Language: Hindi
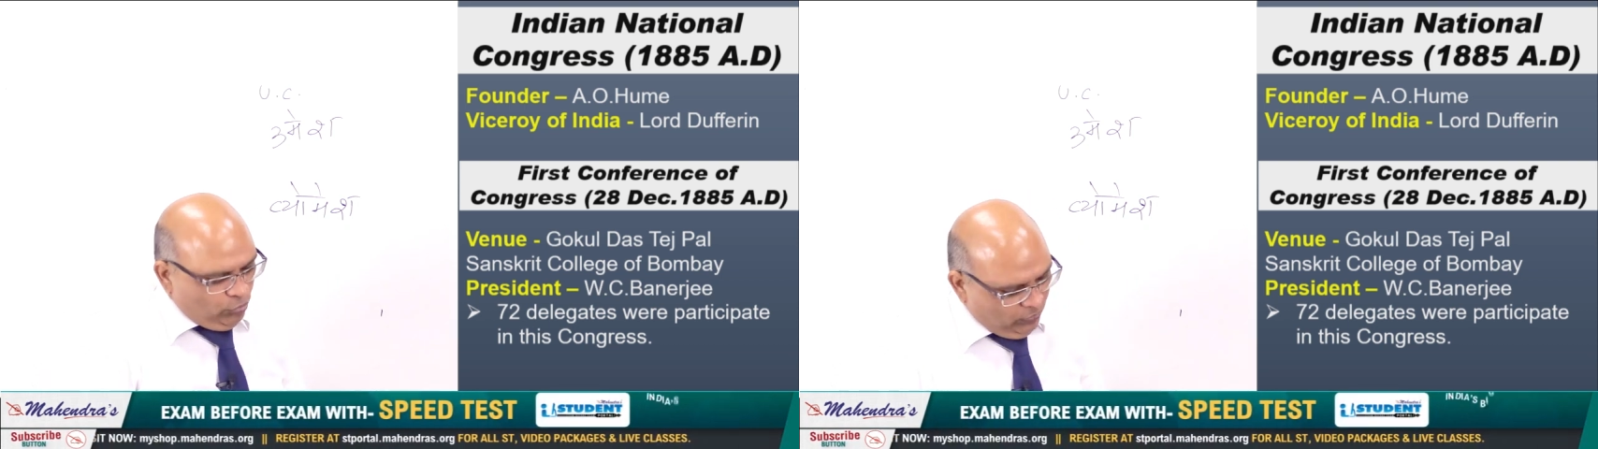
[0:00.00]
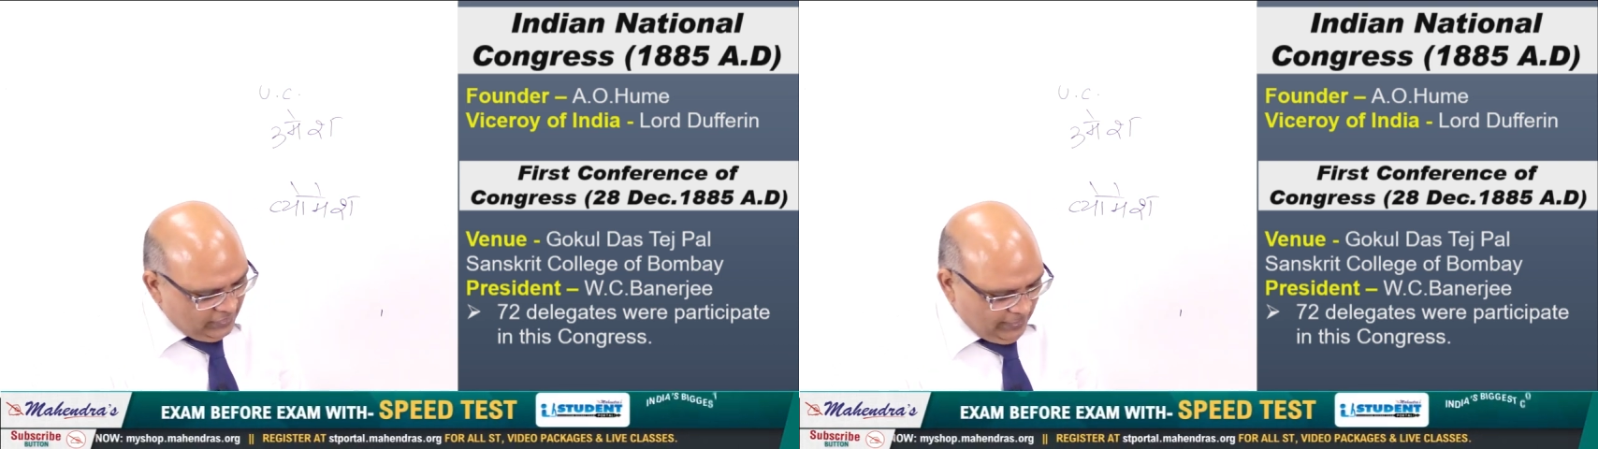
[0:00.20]

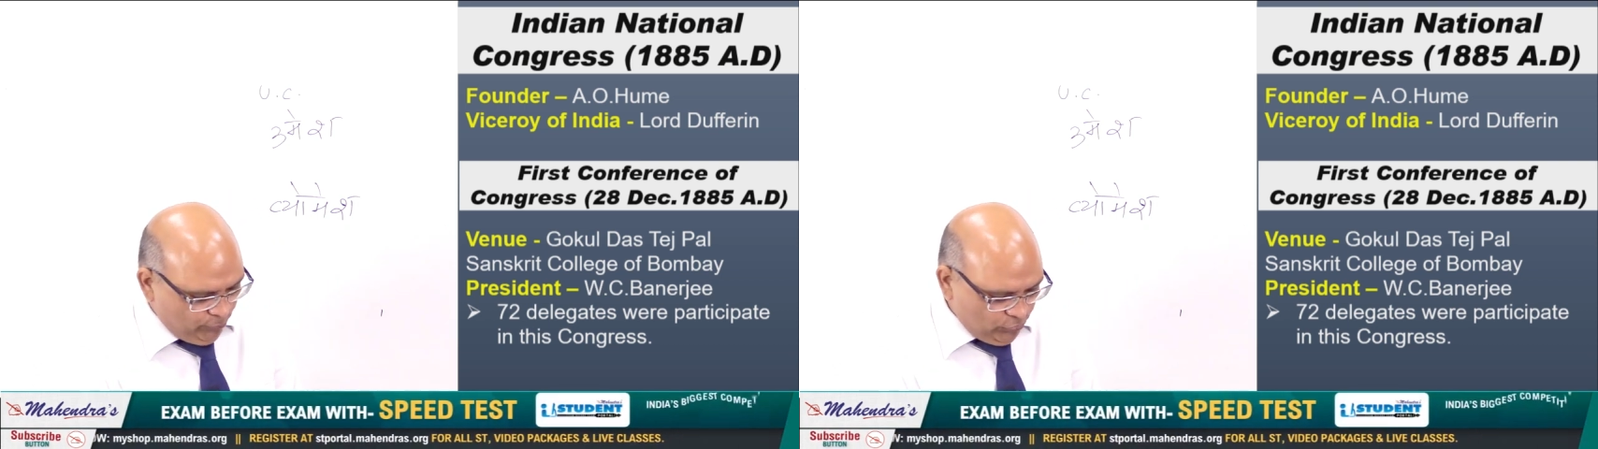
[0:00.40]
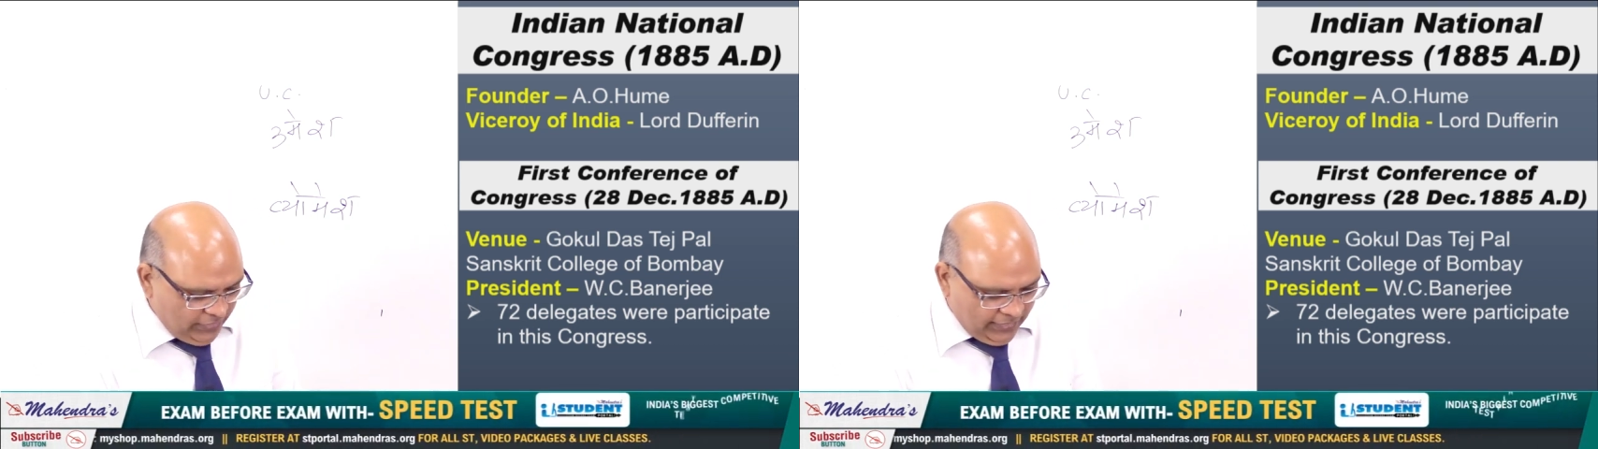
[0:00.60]
थोड़ा सा
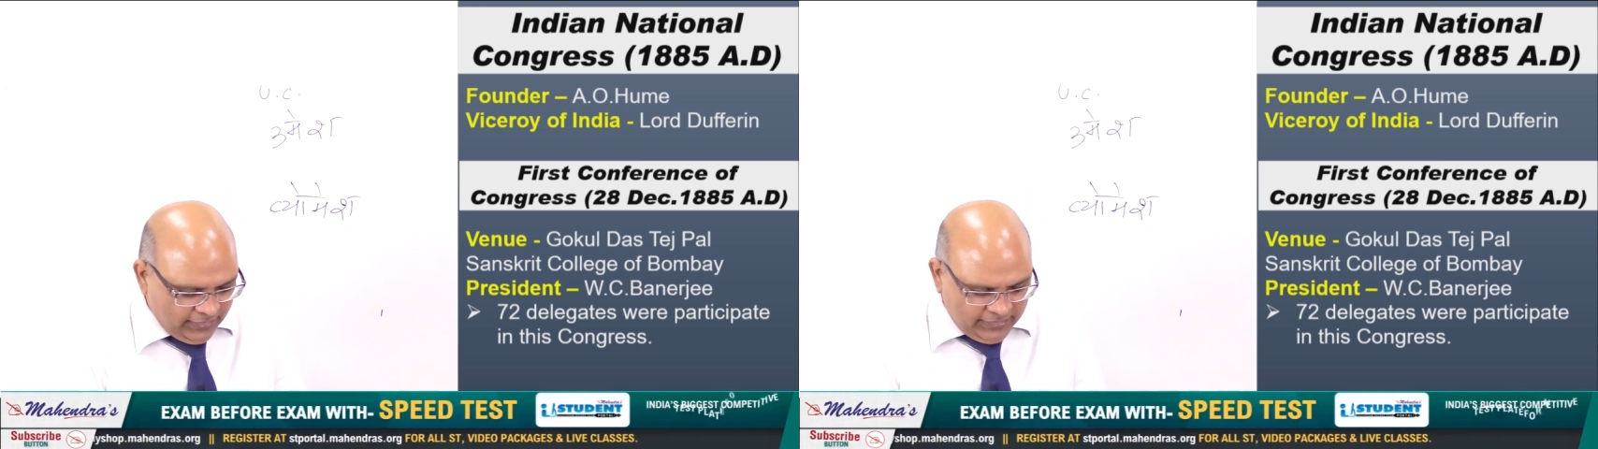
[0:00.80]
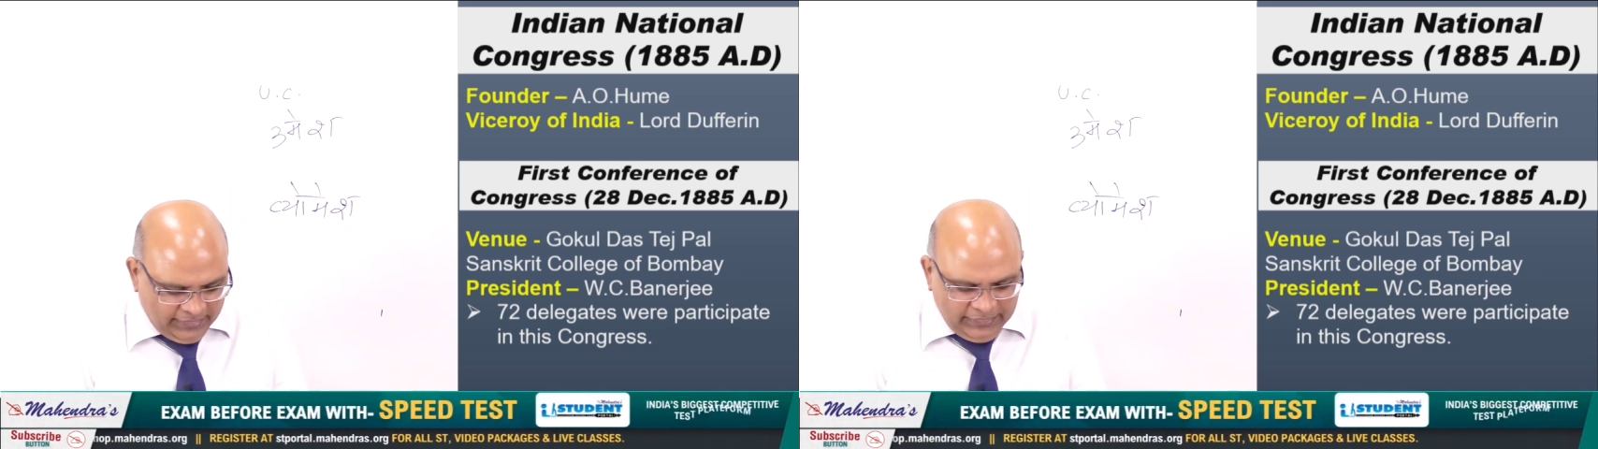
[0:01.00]
आपको
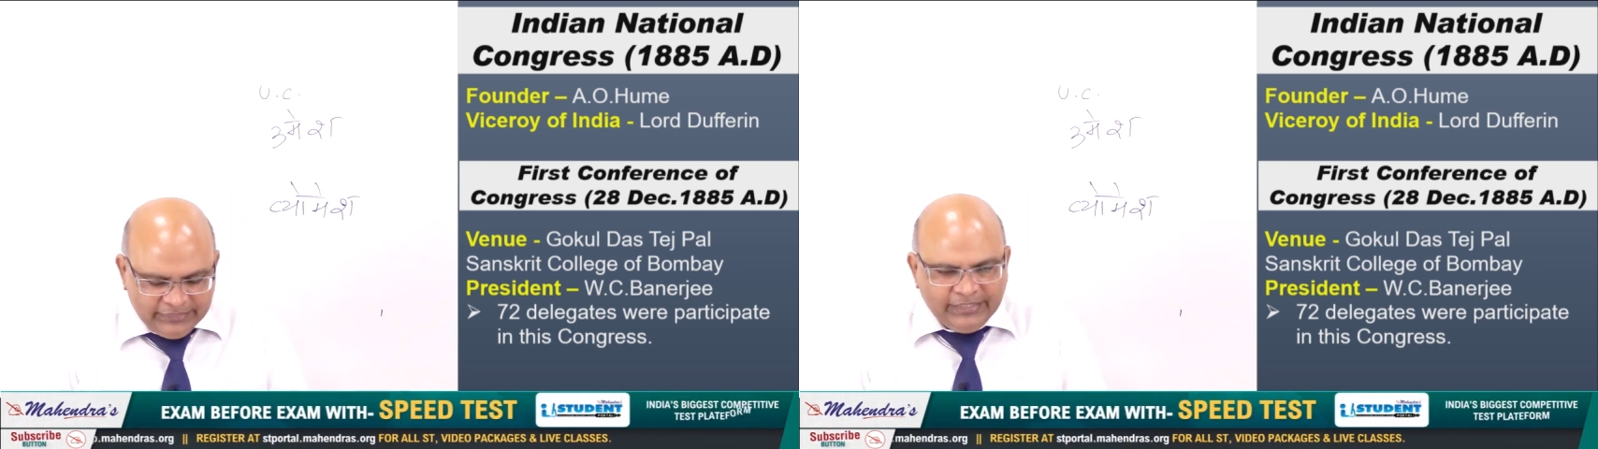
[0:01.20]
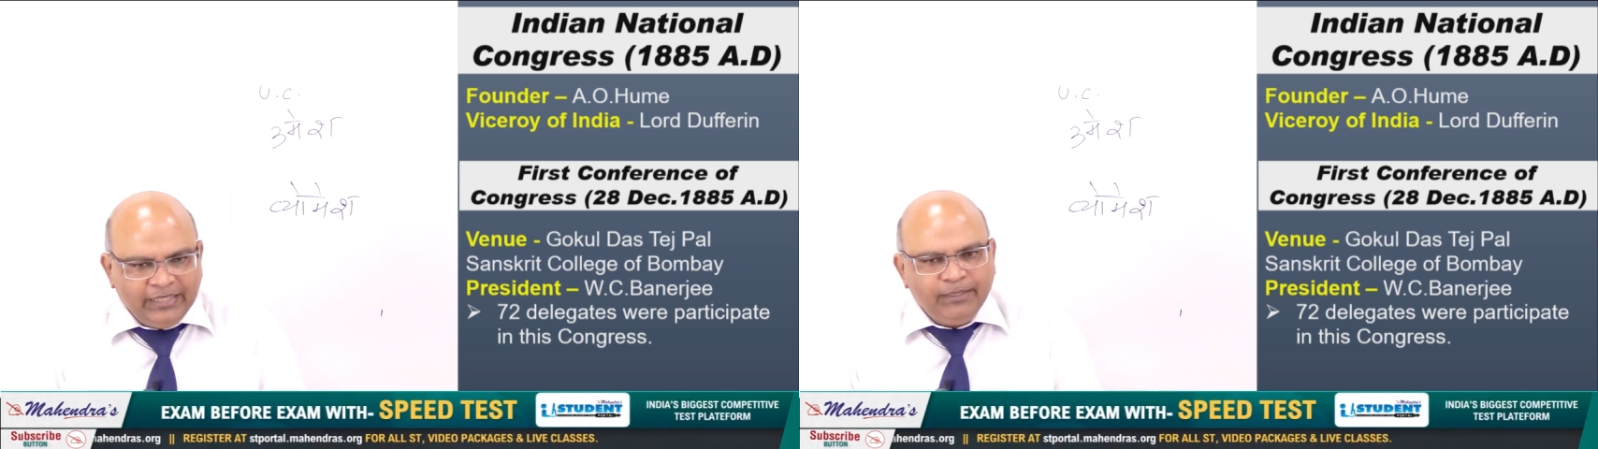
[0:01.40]
ध्यान रखना
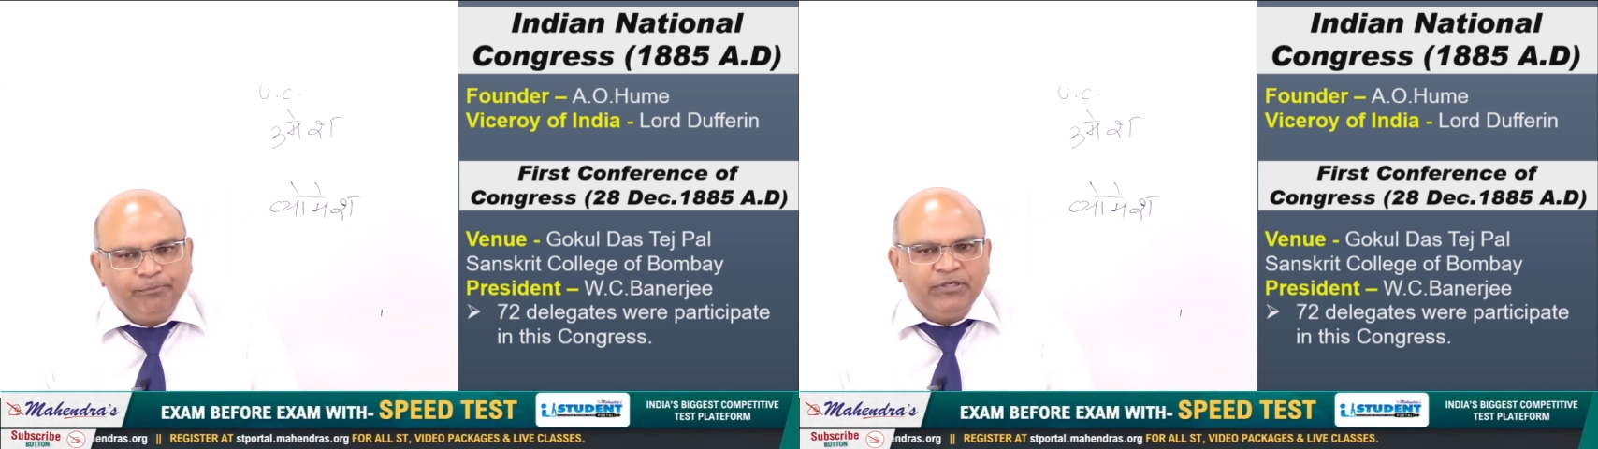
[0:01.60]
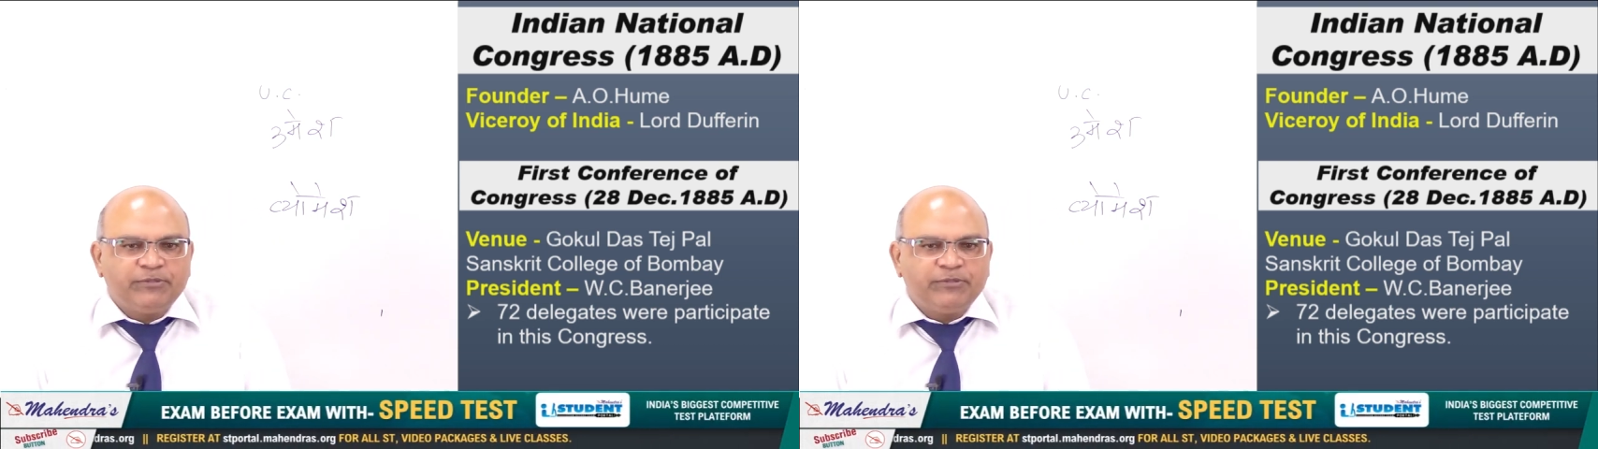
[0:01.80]
ये